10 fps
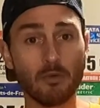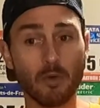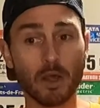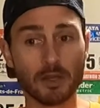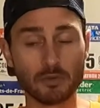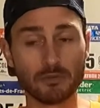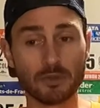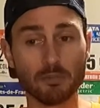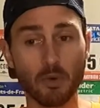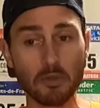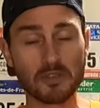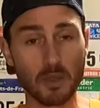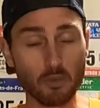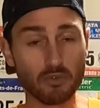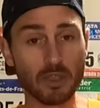Voilà, elles sont faites pour
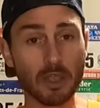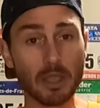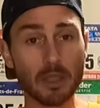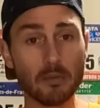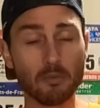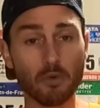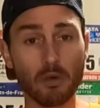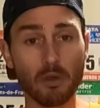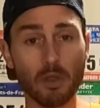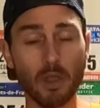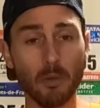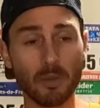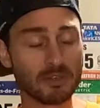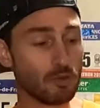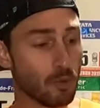s'amuser, pour euh,
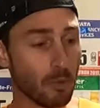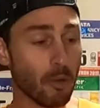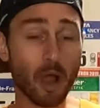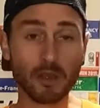passer du bon moment.